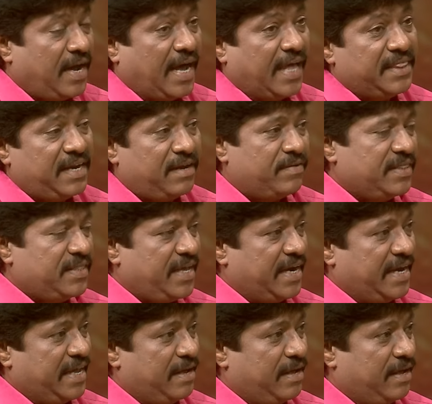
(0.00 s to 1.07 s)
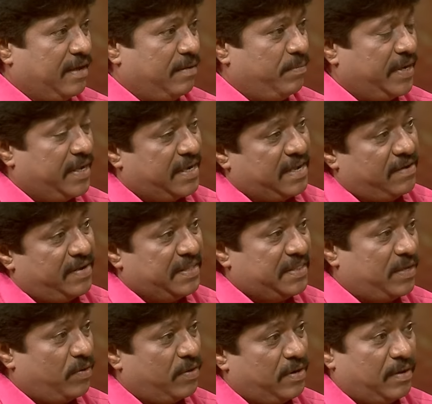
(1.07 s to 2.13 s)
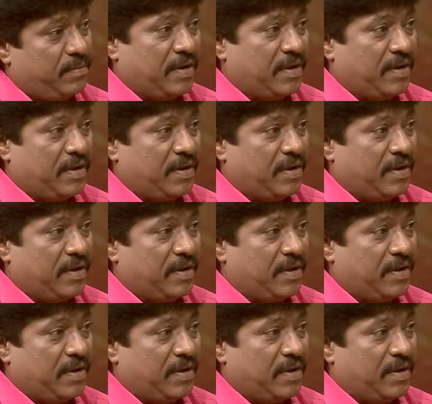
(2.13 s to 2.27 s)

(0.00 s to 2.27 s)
அதில் வந்து என்னைய மிக கவர்ந்த ஒரு